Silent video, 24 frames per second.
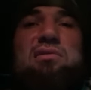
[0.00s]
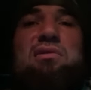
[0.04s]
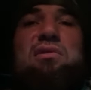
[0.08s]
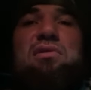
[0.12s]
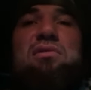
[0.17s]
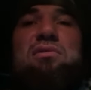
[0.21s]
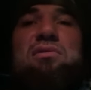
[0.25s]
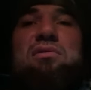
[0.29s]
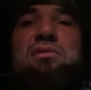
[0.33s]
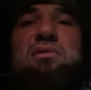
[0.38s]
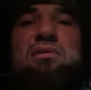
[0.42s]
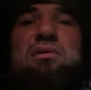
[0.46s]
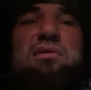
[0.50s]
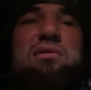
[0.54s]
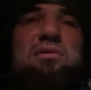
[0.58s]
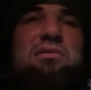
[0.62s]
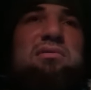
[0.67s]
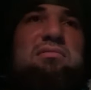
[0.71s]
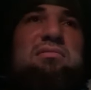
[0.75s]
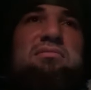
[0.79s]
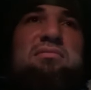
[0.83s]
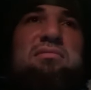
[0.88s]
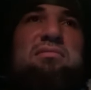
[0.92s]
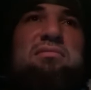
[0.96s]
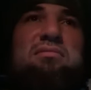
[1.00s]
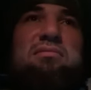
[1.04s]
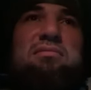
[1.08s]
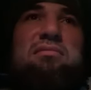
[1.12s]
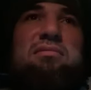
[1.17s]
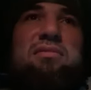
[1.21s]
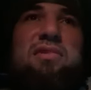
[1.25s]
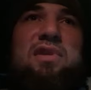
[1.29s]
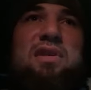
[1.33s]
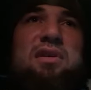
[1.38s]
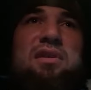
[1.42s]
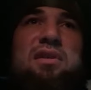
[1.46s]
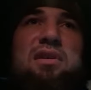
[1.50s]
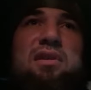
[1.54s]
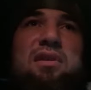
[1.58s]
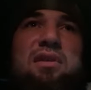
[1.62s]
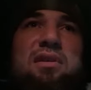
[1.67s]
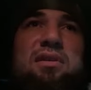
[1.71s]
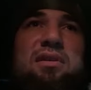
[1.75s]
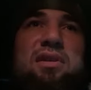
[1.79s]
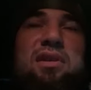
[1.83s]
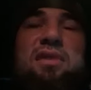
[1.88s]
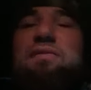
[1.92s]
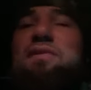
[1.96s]
он
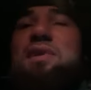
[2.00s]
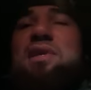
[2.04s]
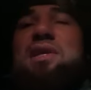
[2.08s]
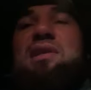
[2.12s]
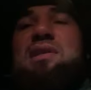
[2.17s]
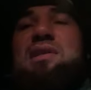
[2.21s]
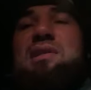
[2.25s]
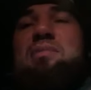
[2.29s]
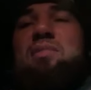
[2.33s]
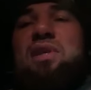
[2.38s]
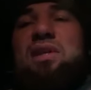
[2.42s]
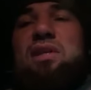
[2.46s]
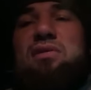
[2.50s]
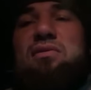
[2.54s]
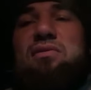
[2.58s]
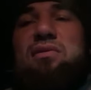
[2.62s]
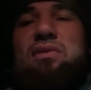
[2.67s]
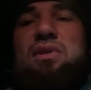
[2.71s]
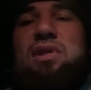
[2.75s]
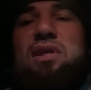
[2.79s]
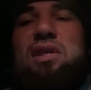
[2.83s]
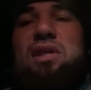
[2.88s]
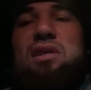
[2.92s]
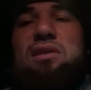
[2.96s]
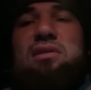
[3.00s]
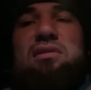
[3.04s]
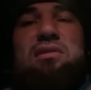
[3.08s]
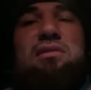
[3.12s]
не вынес бы его, да.